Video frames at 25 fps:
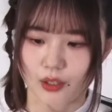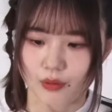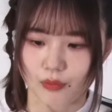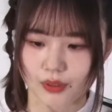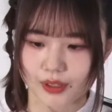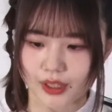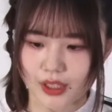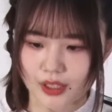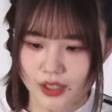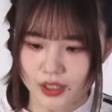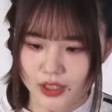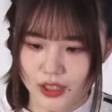
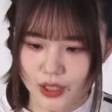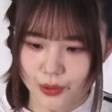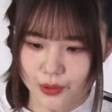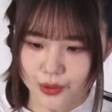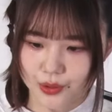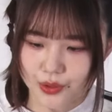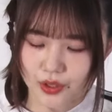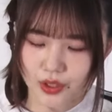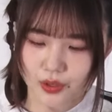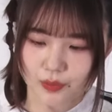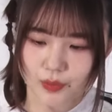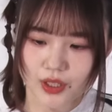私がお
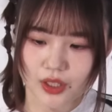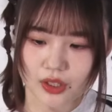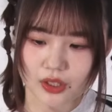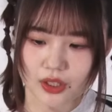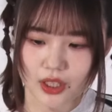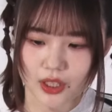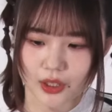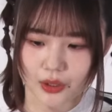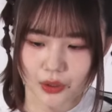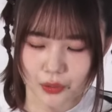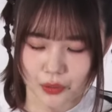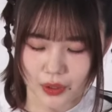すすめし
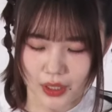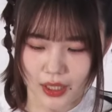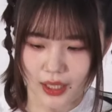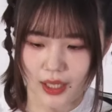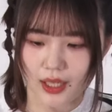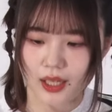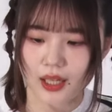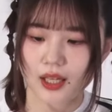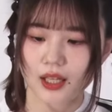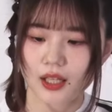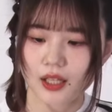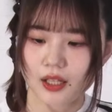たいのは
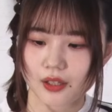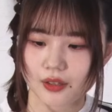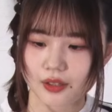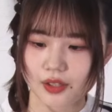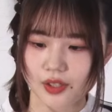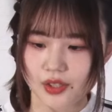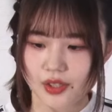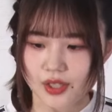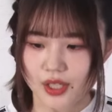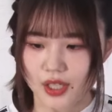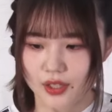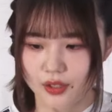
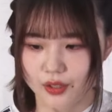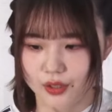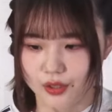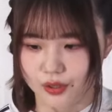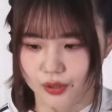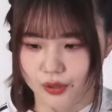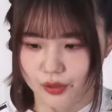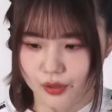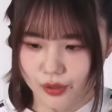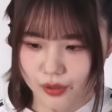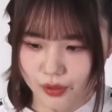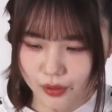にせん
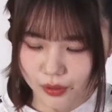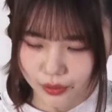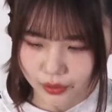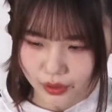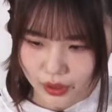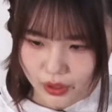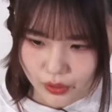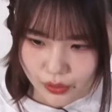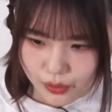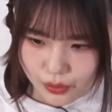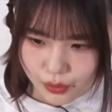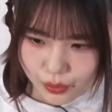じゅうろく
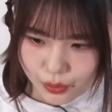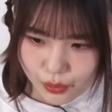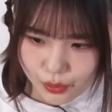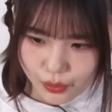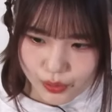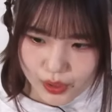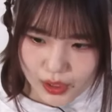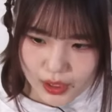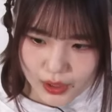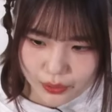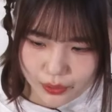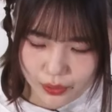ねん上
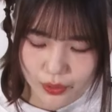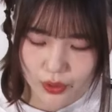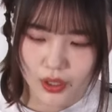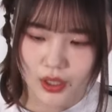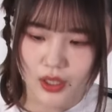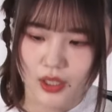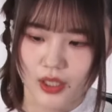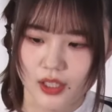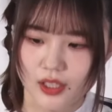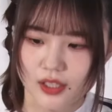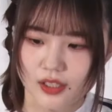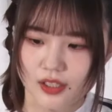映の
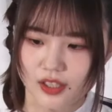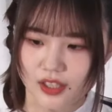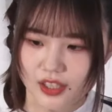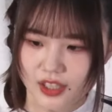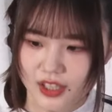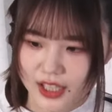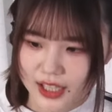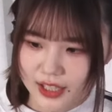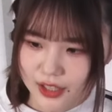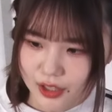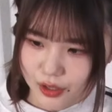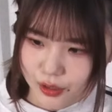し
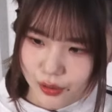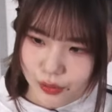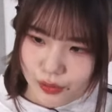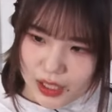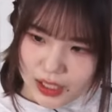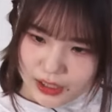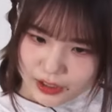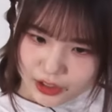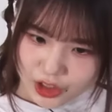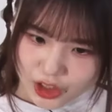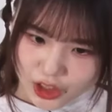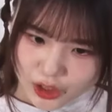がつ
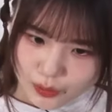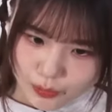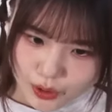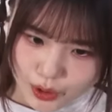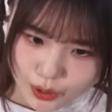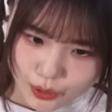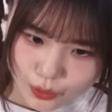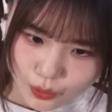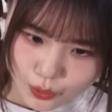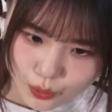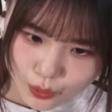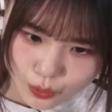は
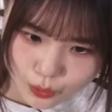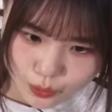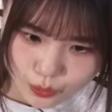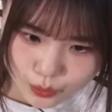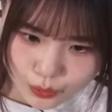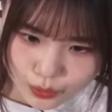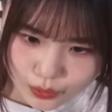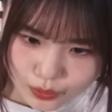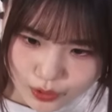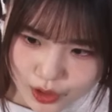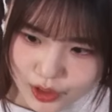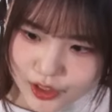君
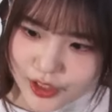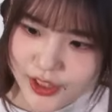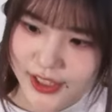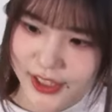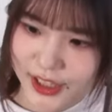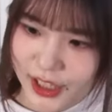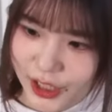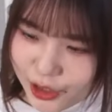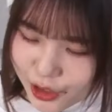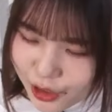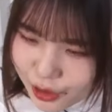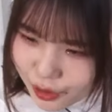のう、あ、し
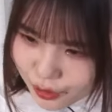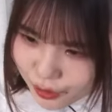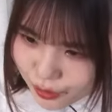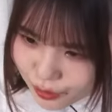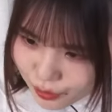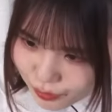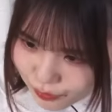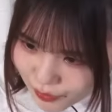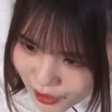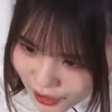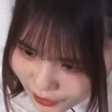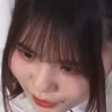がつ
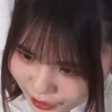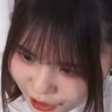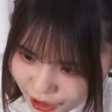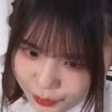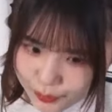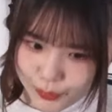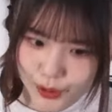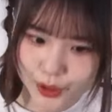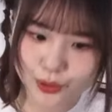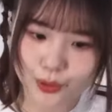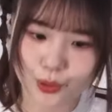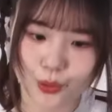は
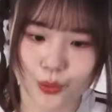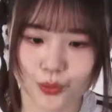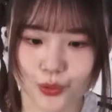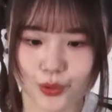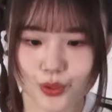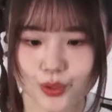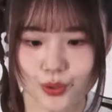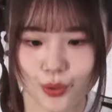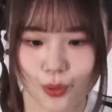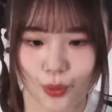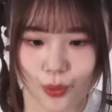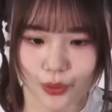君の
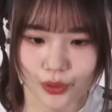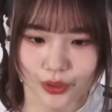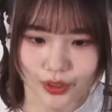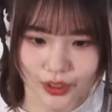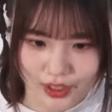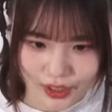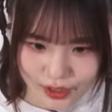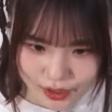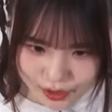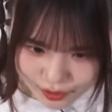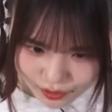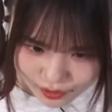嘘
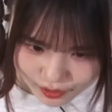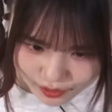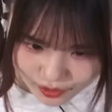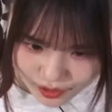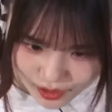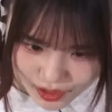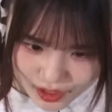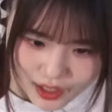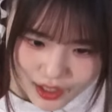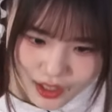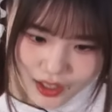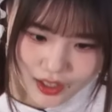です、
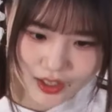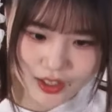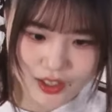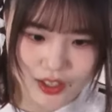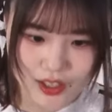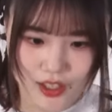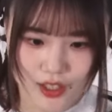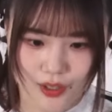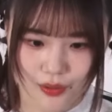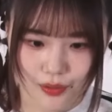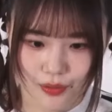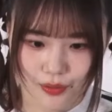
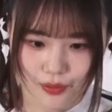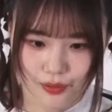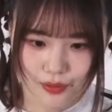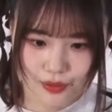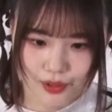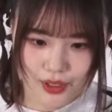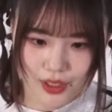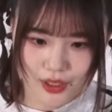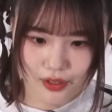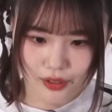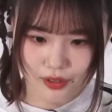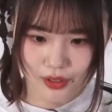えー、
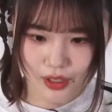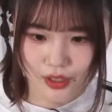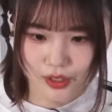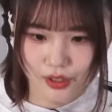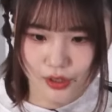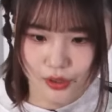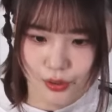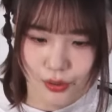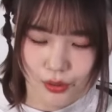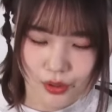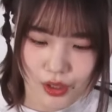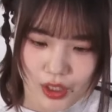複雑な
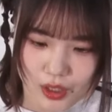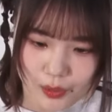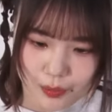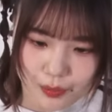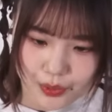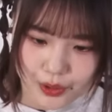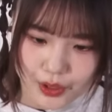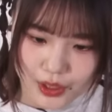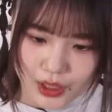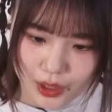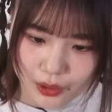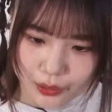事情から
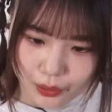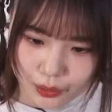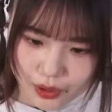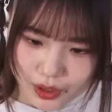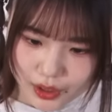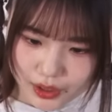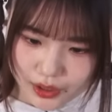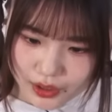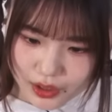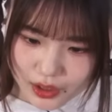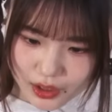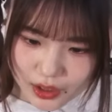ピアノが
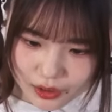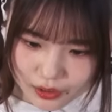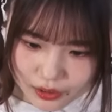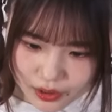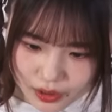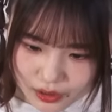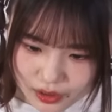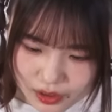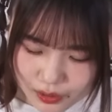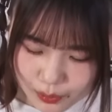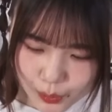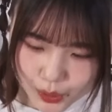弾けなく
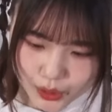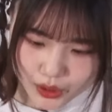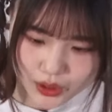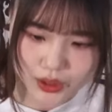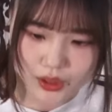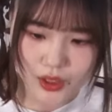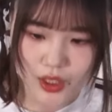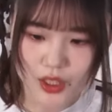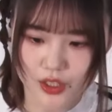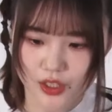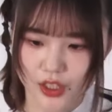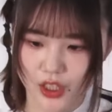なってしまった
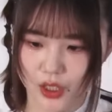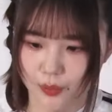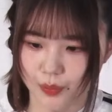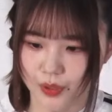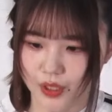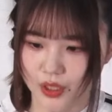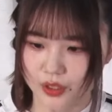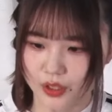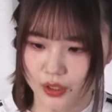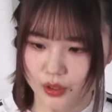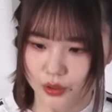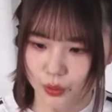天才
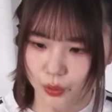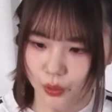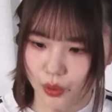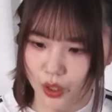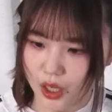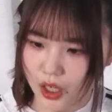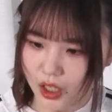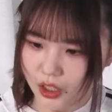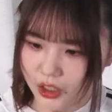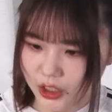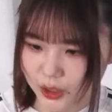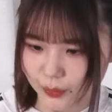ピアニスト
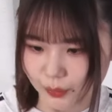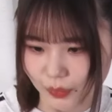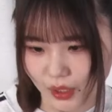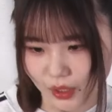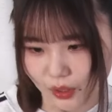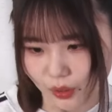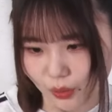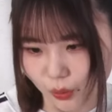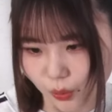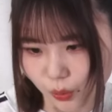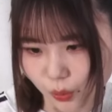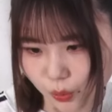有馬
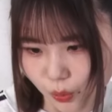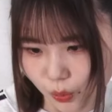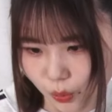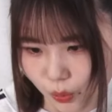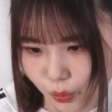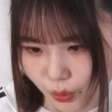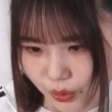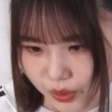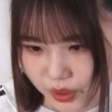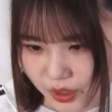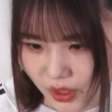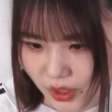
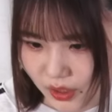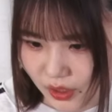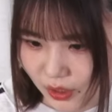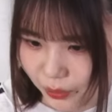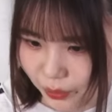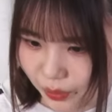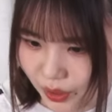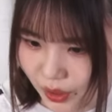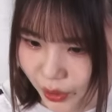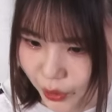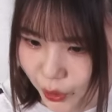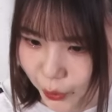滉生な
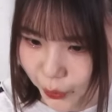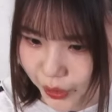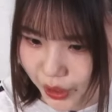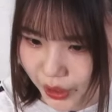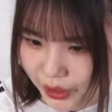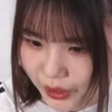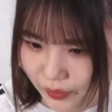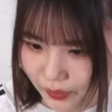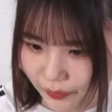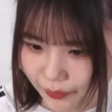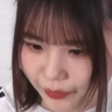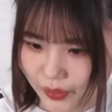のかな、読み
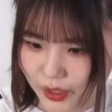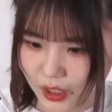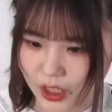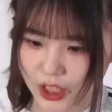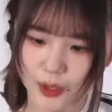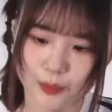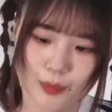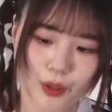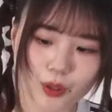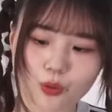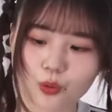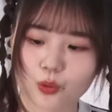方
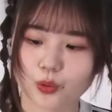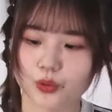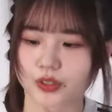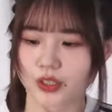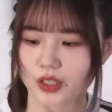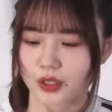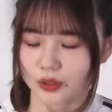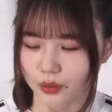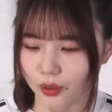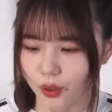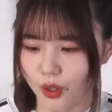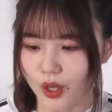有馬滉
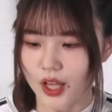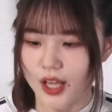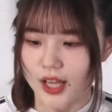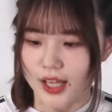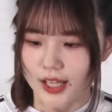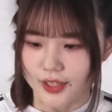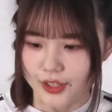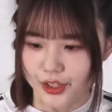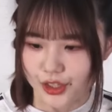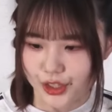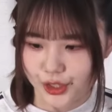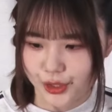生と
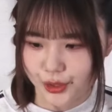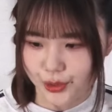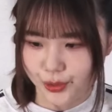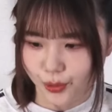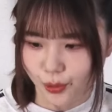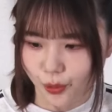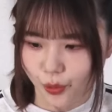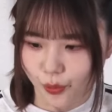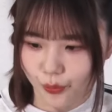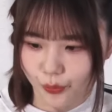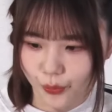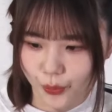自由
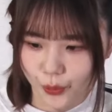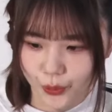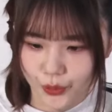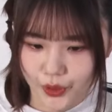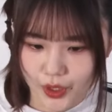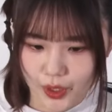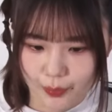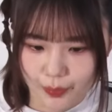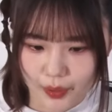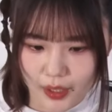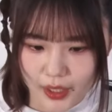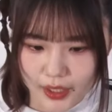奔放
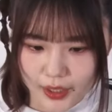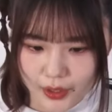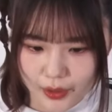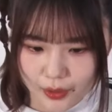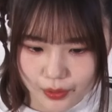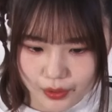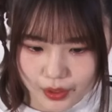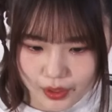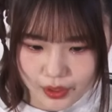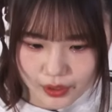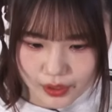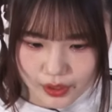な
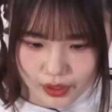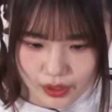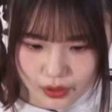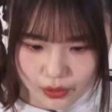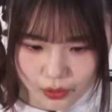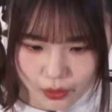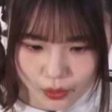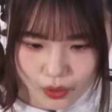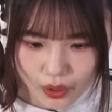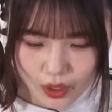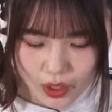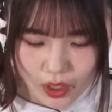
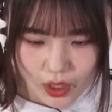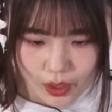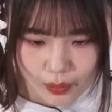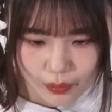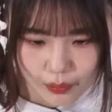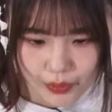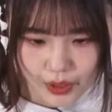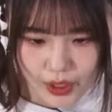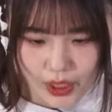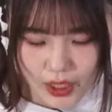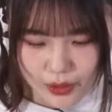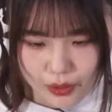バイオリニスト
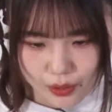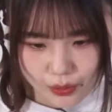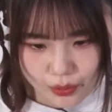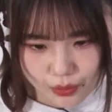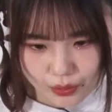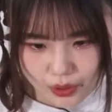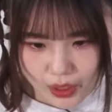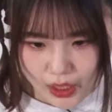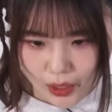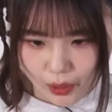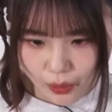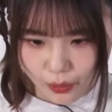宮
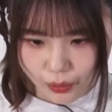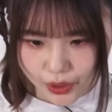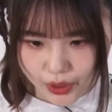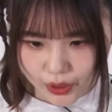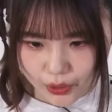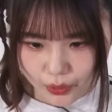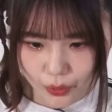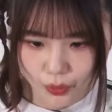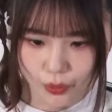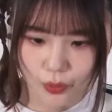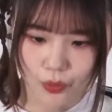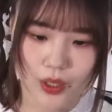園香織
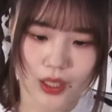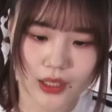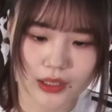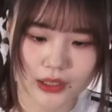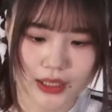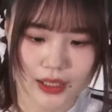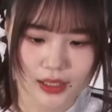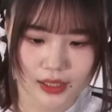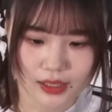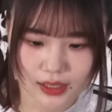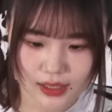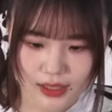のお
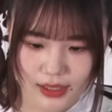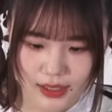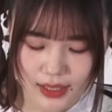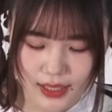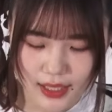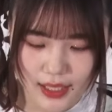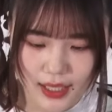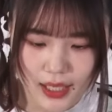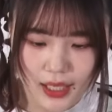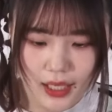話。